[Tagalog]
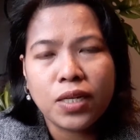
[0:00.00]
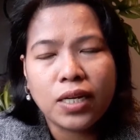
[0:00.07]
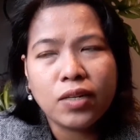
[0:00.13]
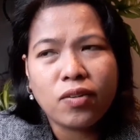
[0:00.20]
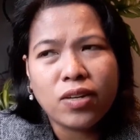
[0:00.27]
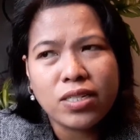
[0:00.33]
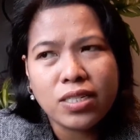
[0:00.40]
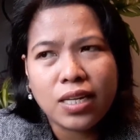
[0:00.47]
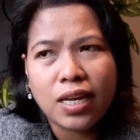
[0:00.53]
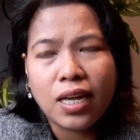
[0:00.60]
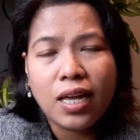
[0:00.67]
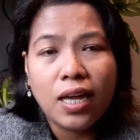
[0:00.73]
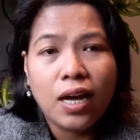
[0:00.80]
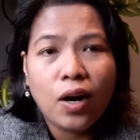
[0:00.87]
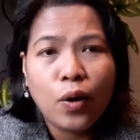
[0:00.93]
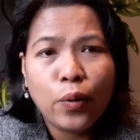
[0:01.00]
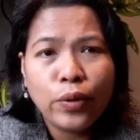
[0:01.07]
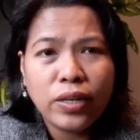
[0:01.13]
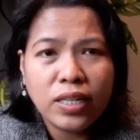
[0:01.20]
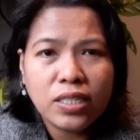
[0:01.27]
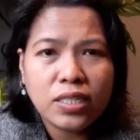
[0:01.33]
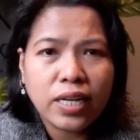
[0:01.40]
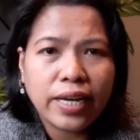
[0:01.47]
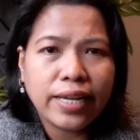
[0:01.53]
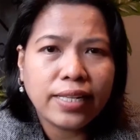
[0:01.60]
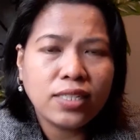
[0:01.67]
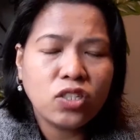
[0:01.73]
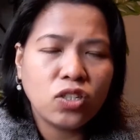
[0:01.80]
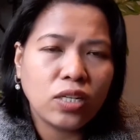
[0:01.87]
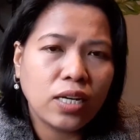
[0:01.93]
Sa so, ano kasi, only
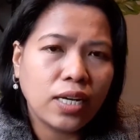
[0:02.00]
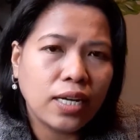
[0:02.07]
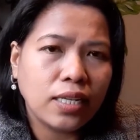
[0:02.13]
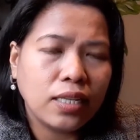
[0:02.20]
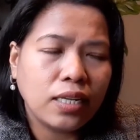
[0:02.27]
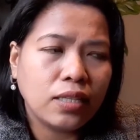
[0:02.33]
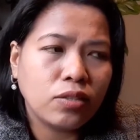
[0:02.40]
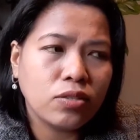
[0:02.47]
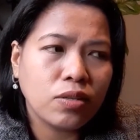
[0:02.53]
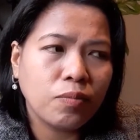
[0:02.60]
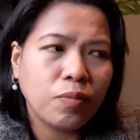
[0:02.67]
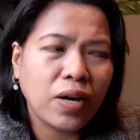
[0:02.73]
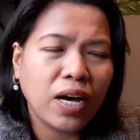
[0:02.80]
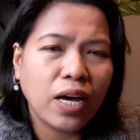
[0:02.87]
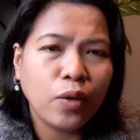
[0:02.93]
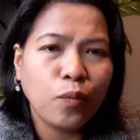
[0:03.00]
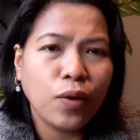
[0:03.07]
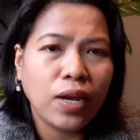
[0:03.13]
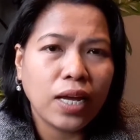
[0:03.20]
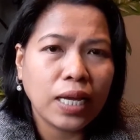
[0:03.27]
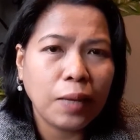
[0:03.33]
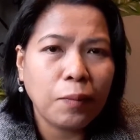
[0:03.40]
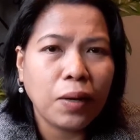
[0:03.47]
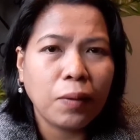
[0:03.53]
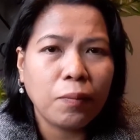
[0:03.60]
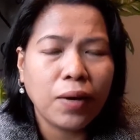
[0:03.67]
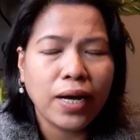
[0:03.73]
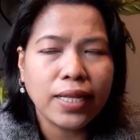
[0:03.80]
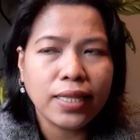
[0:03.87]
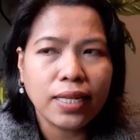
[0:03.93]
child siya dito sa bahay, walang ibang
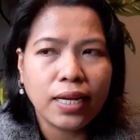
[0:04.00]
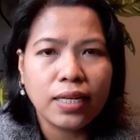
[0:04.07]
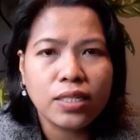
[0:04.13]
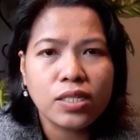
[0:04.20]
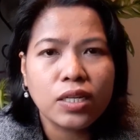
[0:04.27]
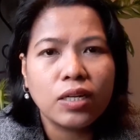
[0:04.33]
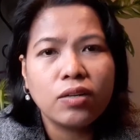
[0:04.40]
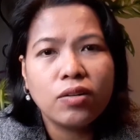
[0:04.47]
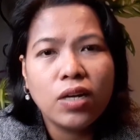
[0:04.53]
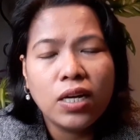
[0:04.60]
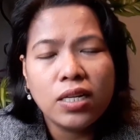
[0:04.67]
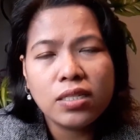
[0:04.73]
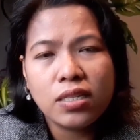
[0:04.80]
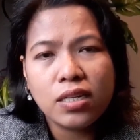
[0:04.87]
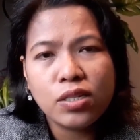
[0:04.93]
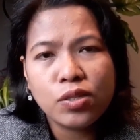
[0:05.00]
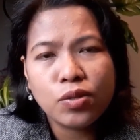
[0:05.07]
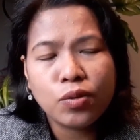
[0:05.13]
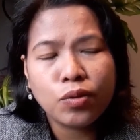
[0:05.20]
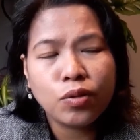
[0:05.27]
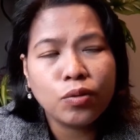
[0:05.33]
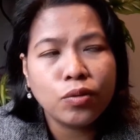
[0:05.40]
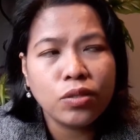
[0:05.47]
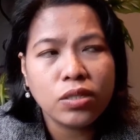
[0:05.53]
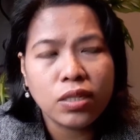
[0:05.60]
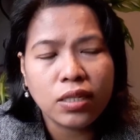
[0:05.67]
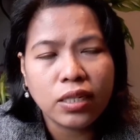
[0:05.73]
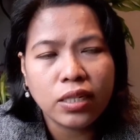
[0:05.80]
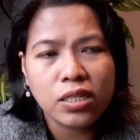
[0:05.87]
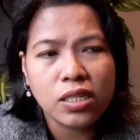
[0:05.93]
bata. So, sis, doon sa
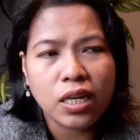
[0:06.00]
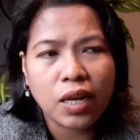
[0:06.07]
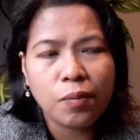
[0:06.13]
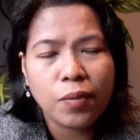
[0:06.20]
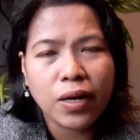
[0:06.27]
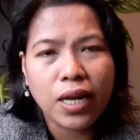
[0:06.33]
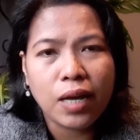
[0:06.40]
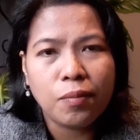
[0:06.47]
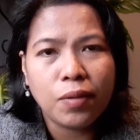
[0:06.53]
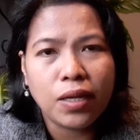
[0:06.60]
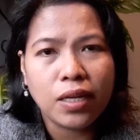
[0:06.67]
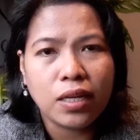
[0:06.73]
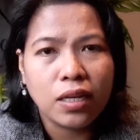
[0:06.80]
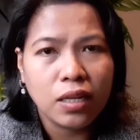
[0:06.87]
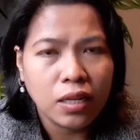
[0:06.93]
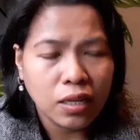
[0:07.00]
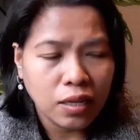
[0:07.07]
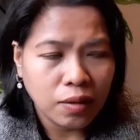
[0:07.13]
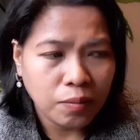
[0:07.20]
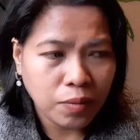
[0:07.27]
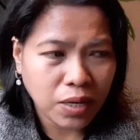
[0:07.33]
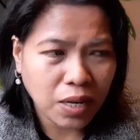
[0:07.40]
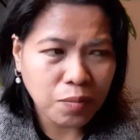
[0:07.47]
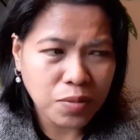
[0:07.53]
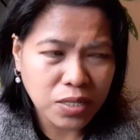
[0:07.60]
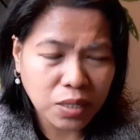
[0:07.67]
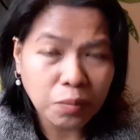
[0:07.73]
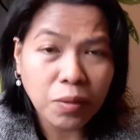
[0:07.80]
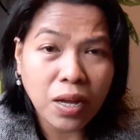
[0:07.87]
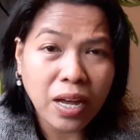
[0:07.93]
nursery, maraming, maraming
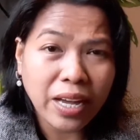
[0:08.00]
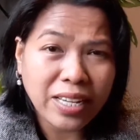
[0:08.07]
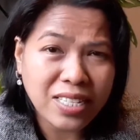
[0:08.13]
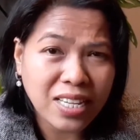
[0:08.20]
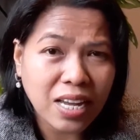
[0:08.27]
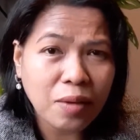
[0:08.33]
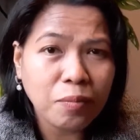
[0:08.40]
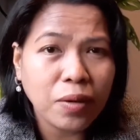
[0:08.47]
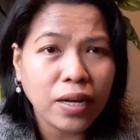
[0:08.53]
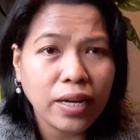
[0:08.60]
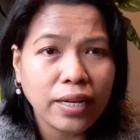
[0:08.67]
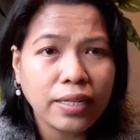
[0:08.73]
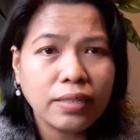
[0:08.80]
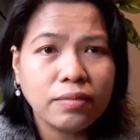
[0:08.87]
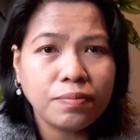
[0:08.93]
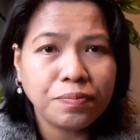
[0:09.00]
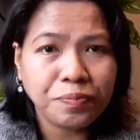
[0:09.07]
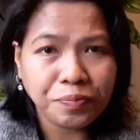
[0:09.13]
siya makakasama.